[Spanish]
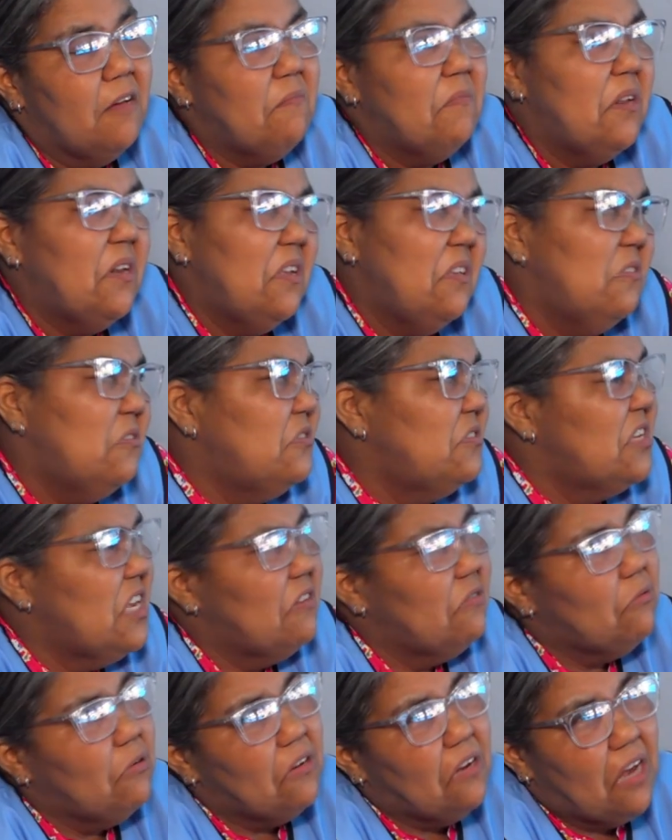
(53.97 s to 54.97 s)
han venido
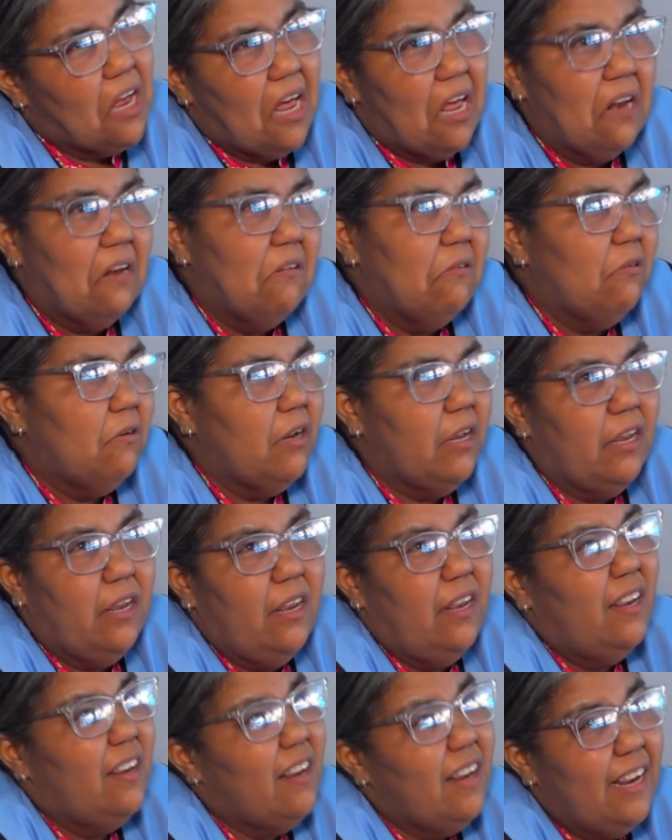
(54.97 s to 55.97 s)
ciento y algo,
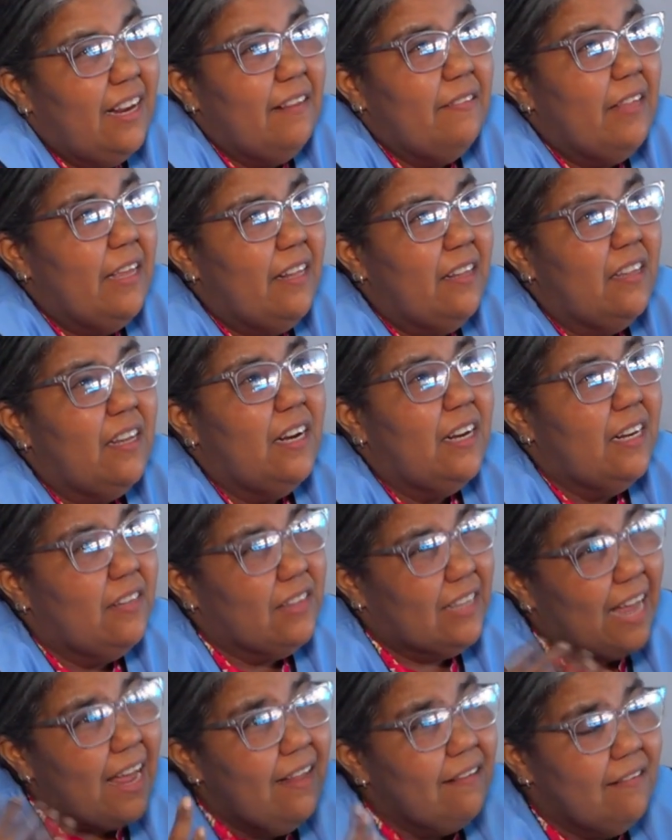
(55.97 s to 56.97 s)
que
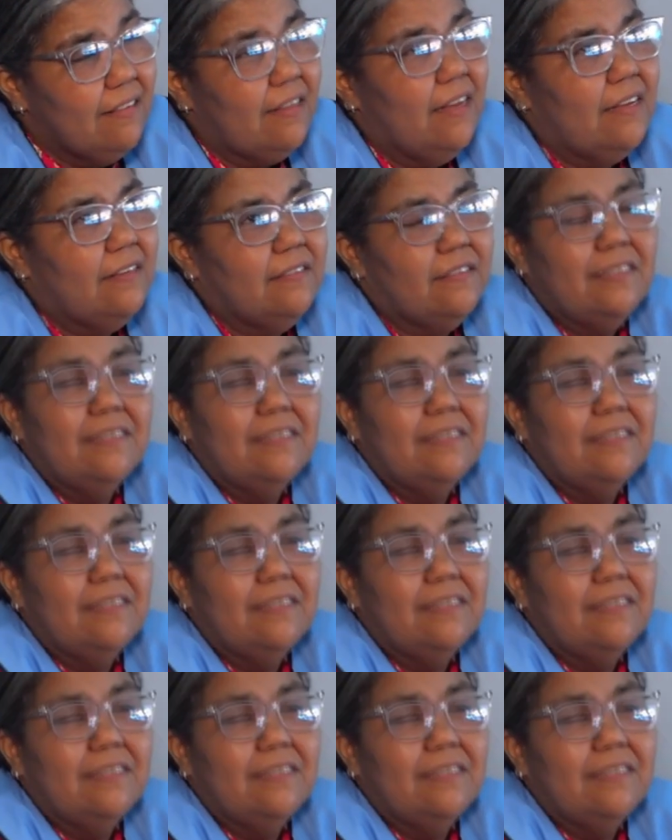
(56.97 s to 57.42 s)
entre tantas